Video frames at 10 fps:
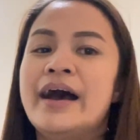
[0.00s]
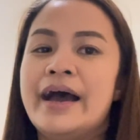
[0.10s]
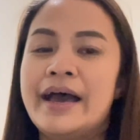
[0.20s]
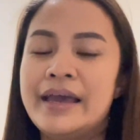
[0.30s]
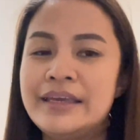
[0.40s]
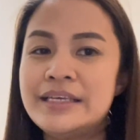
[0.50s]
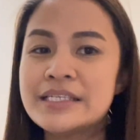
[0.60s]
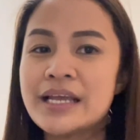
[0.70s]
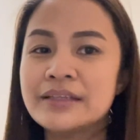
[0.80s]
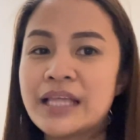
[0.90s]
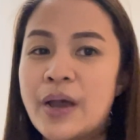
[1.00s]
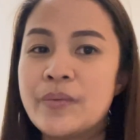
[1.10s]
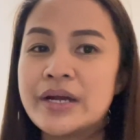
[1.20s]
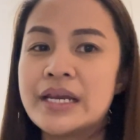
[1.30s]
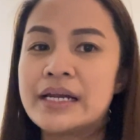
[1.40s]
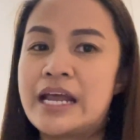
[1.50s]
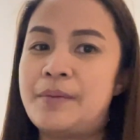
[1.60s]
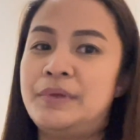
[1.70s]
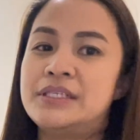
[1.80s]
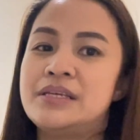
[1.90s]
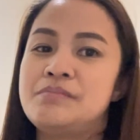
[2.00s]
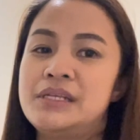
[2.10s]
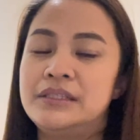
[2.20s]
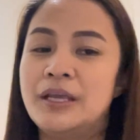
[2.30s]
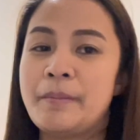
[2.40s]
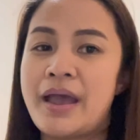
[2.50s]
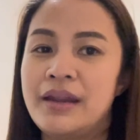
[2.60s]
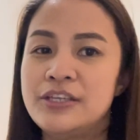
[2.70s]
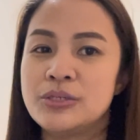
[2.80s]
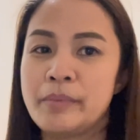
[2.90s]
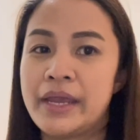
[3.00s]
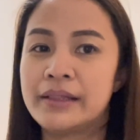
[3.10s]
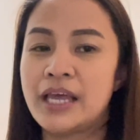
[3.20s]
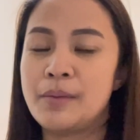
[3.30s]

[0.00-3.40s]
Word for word: ay isang tawag lang namin sa building management